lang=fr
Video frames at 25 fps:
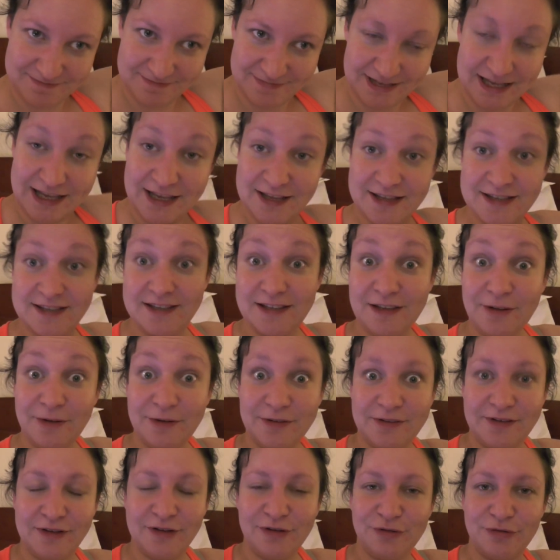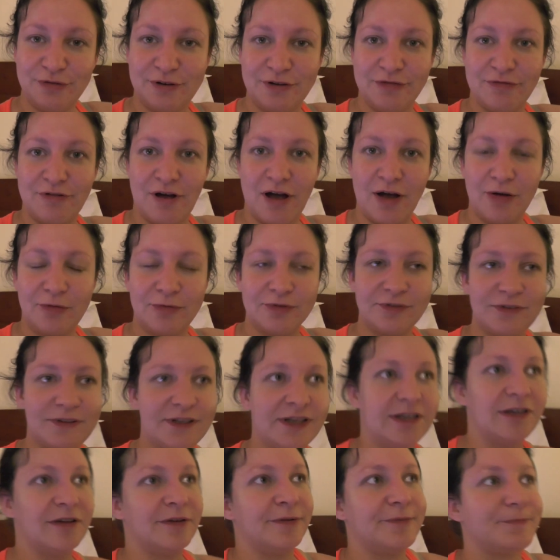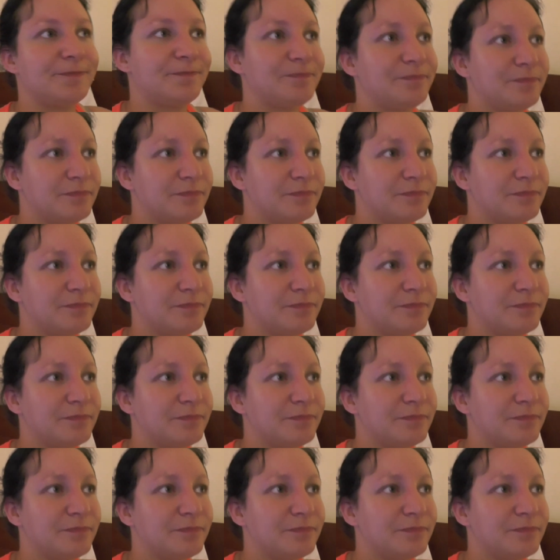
Et ici aussi, je voulais vous raconter, euh,